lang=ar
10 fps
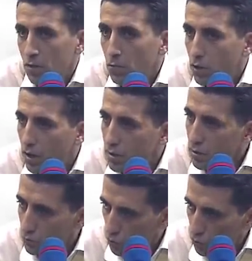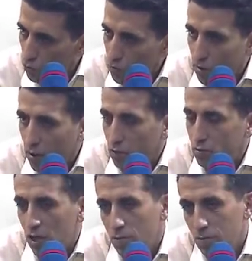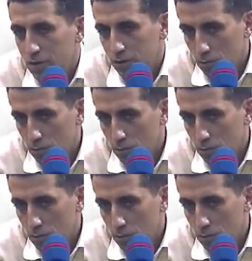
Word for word: المنخرطين الجمهور يعني عنده تحميل